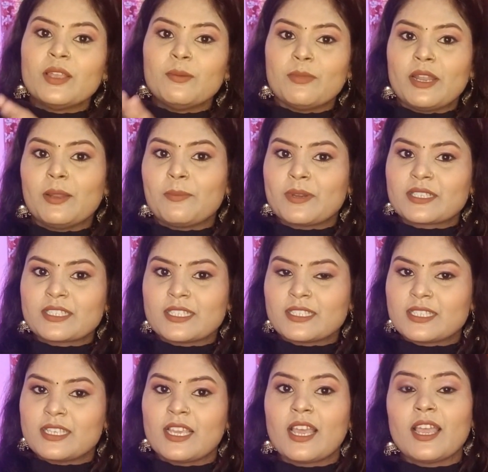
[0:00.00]
मैंने परचेज
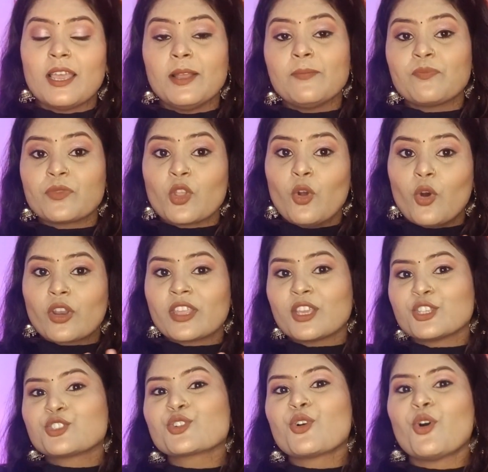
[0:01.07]
किया है और ये
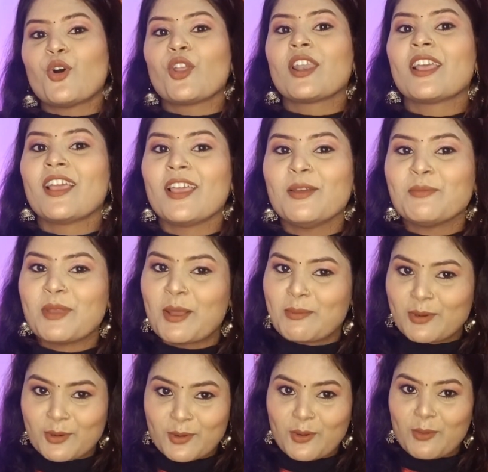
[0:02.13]
जो हॉल है मैं
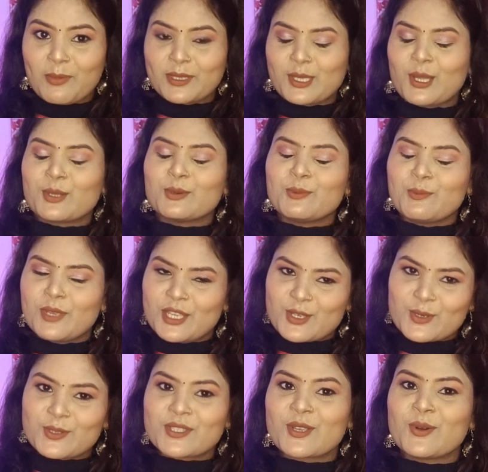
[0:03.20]
आप लोगों को बता दूं
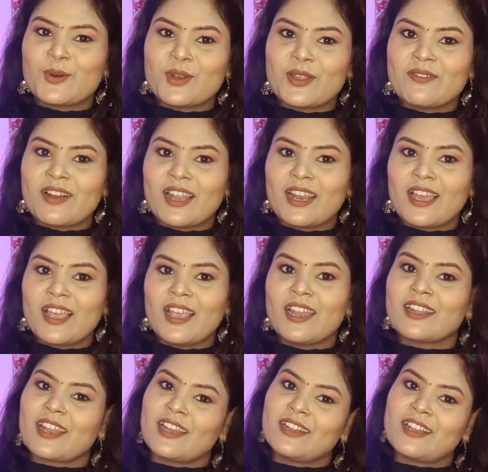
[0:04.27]
मीशो से होने वाला है
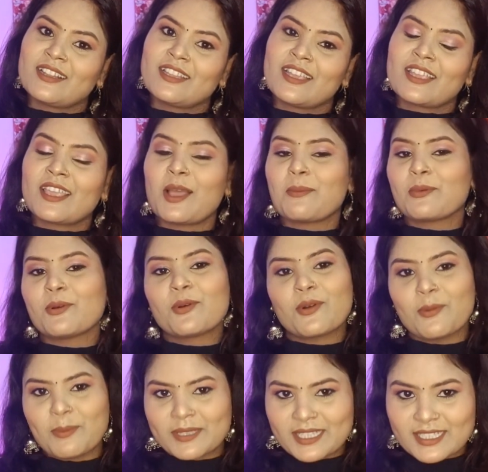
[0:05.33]
टाइटल देख के आप लोगों
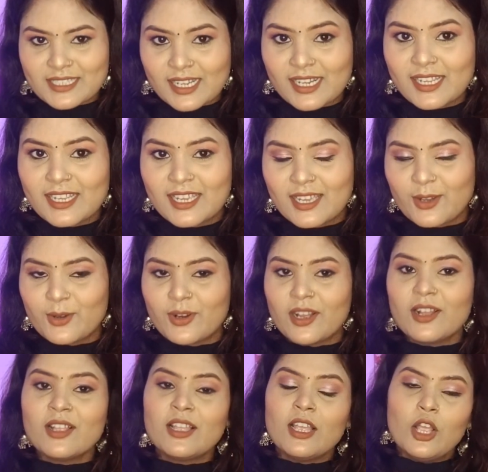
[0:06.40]
को पता चल ही गया होगा